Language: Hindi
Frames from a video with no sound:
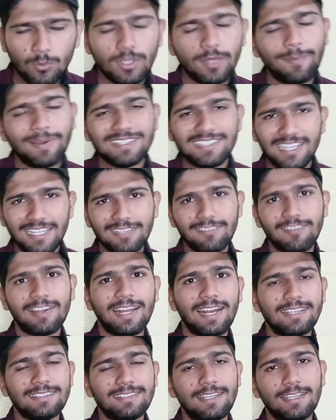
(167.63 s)
पास लिंक वगैरह आ
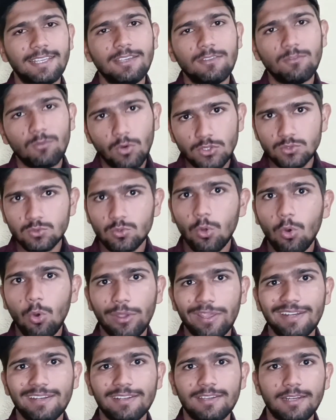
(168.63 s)
जाएगी वो स्कूल लॉग
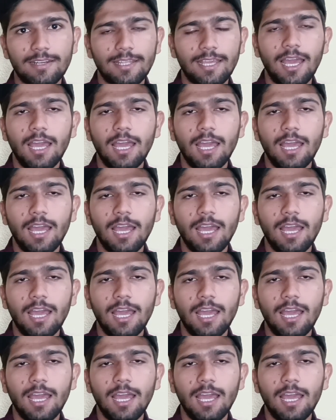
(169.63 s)
इन करके